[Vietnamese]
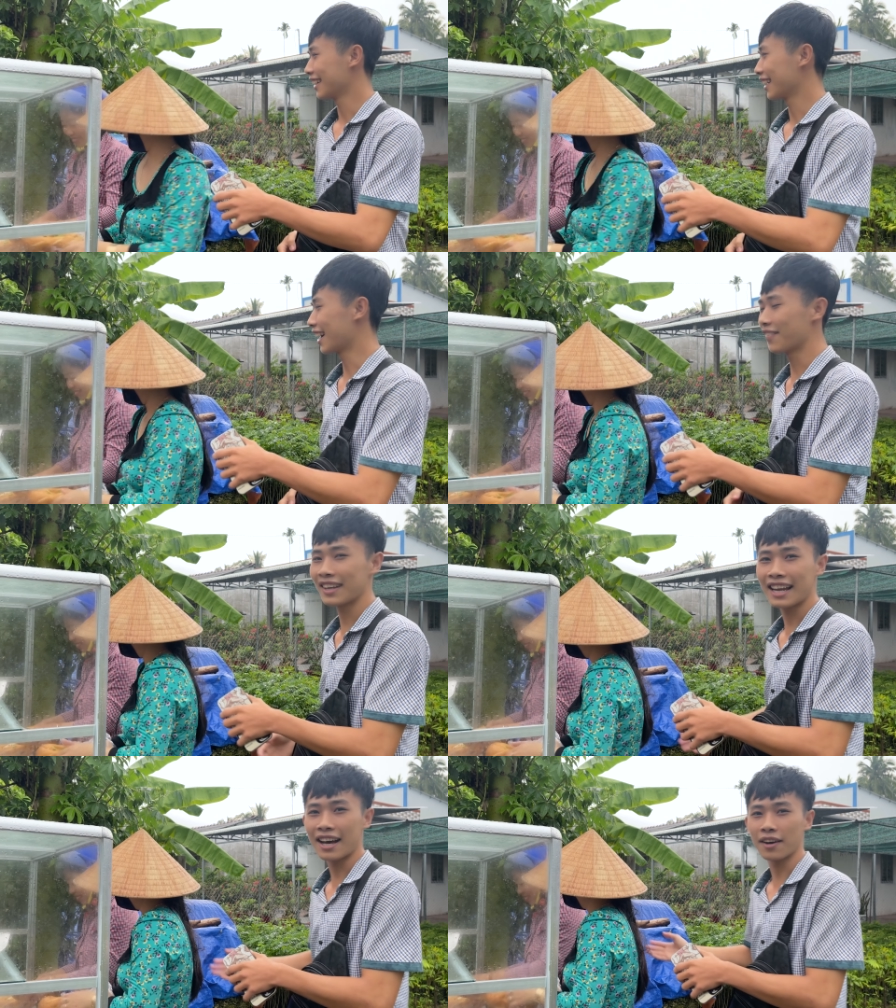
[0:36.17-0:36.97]
Rồi bên
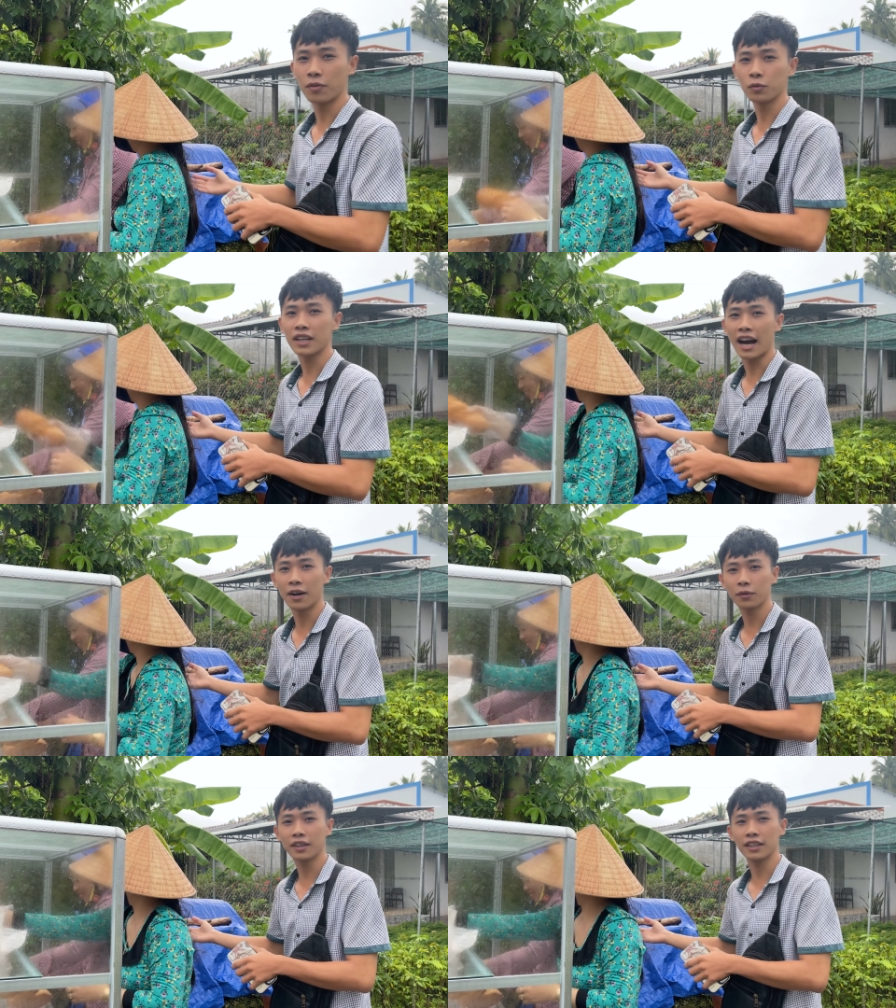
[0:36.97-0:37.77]
đây là phụ
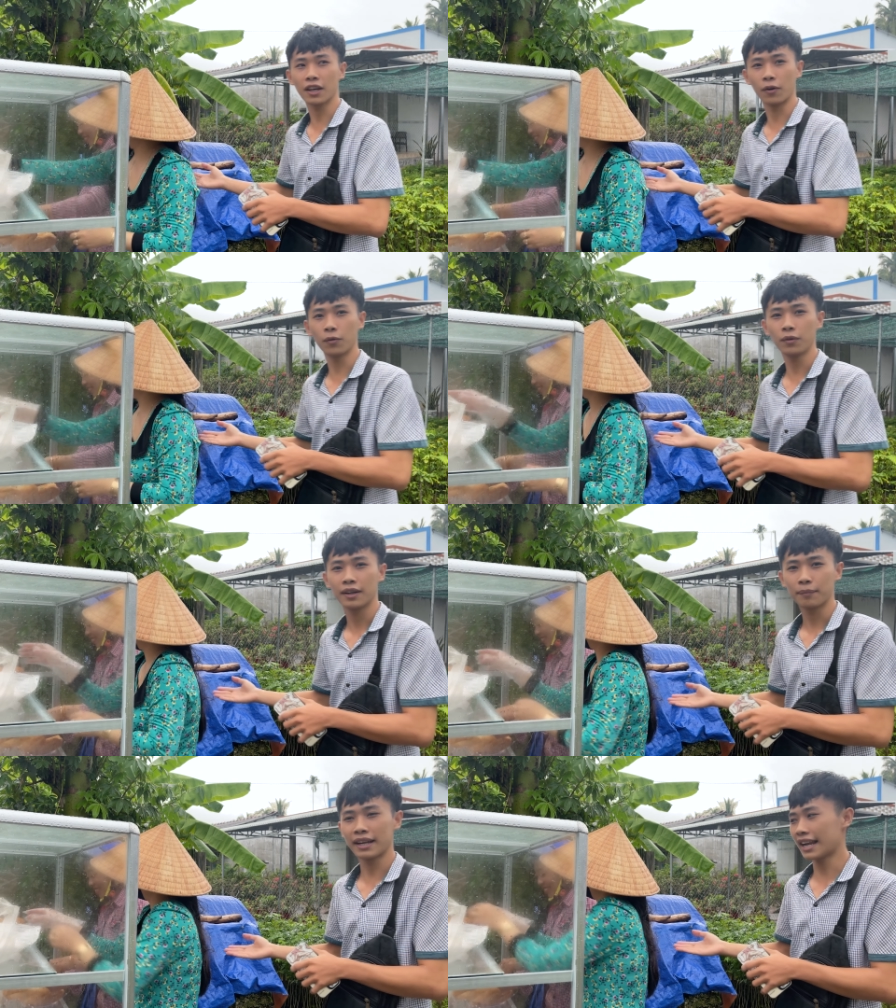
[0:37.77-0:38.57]
trợ của chị chủ, bên đây